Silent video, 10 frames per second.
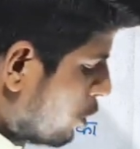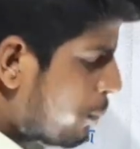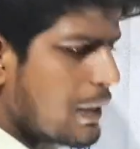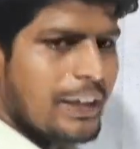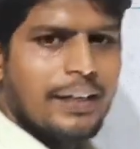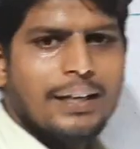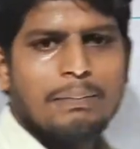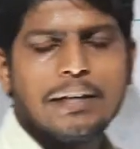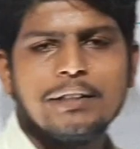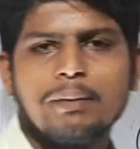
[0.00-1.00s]
दो प्रकार के
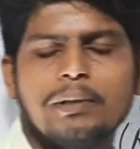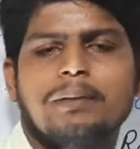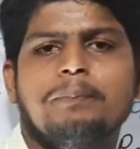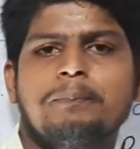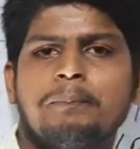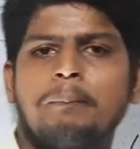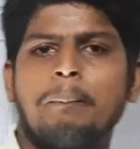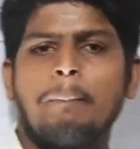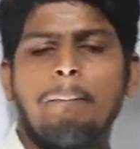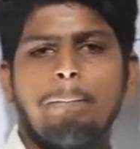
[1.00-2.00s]
माध्यम हैं
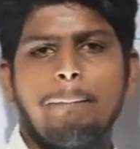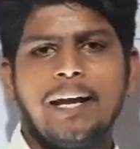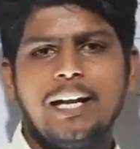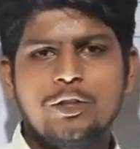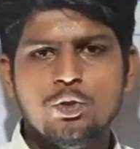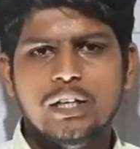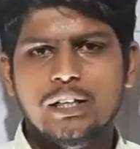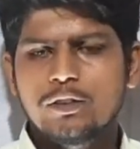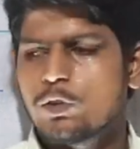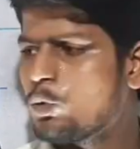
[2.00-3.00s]
पहला जो
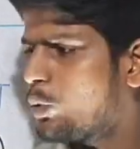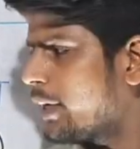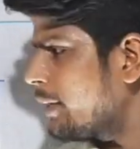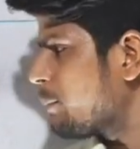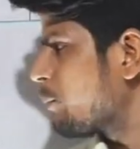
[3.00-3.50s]
है वह है